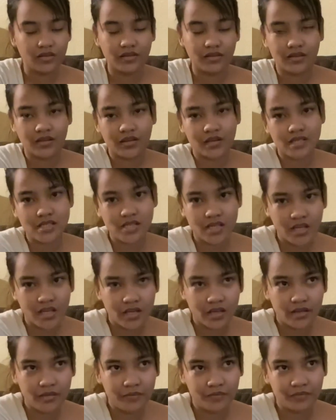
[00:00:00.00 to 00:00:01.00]

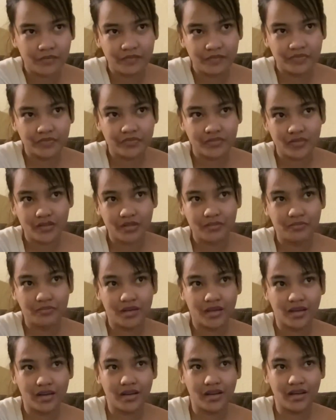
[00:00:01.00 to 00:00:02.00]
Kasi
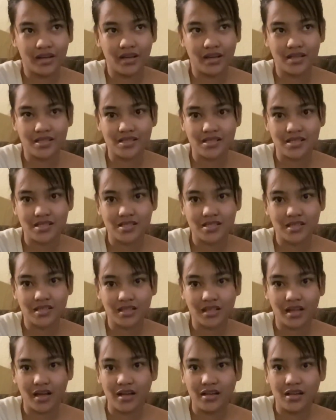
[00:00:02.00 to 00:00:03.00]
mga last
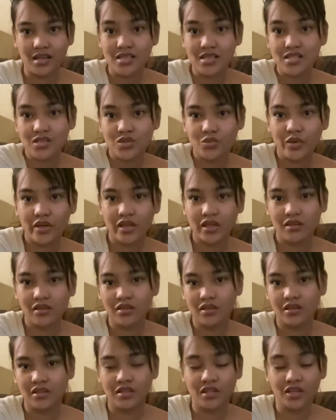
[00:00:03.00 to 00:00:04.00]
uh, last week
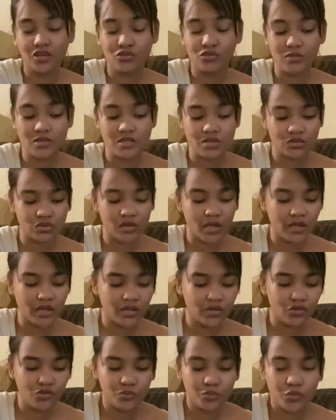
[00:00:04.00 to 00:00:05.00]
hindi ko
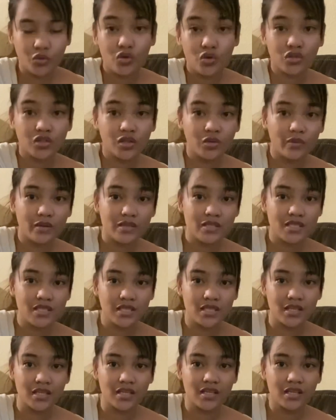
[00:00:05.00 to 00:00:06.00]
masuklayan yung buhok ni
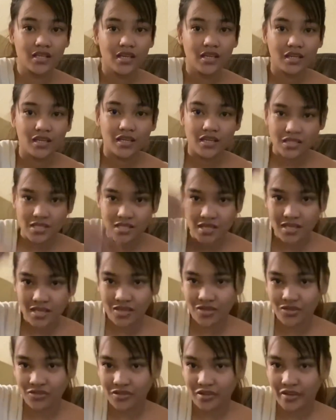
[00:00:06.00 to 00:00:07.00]
Wesley kasi nga
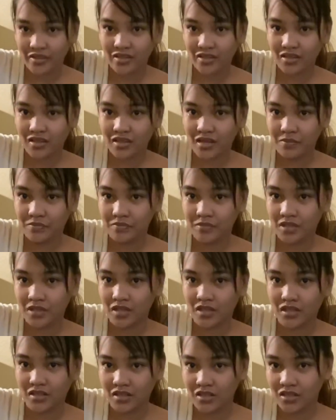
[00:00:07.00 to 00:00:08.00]
yung cradle cup niya
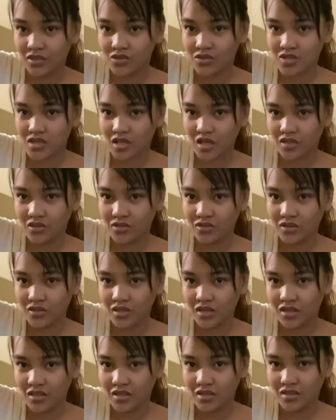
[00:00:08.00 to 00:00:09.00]
nandito sa ano
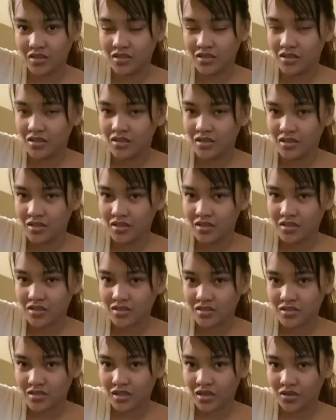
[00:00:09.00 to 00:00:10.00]
niya
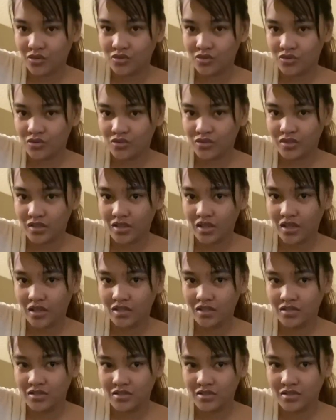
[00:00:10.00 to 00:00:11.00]
sa ulo niya.
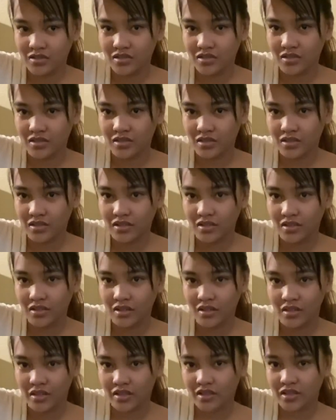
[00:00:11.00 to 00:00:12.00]

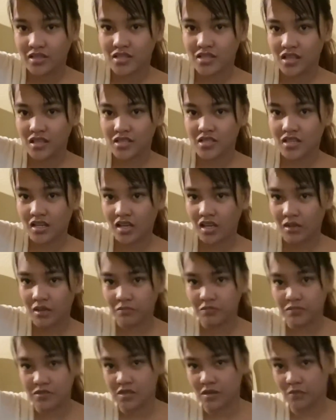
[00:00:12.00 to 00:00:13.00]
Hindi sa scalp,
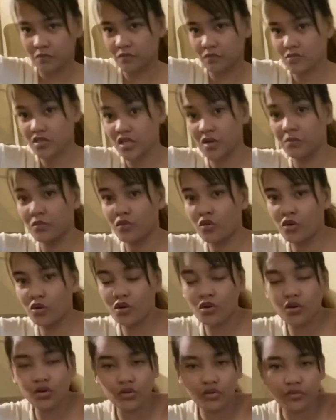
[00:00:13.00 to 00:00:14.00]
sa, sa
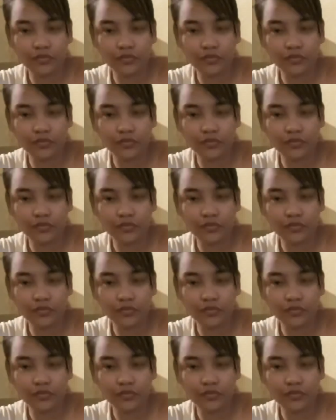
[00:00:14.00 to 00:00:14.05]
buhok.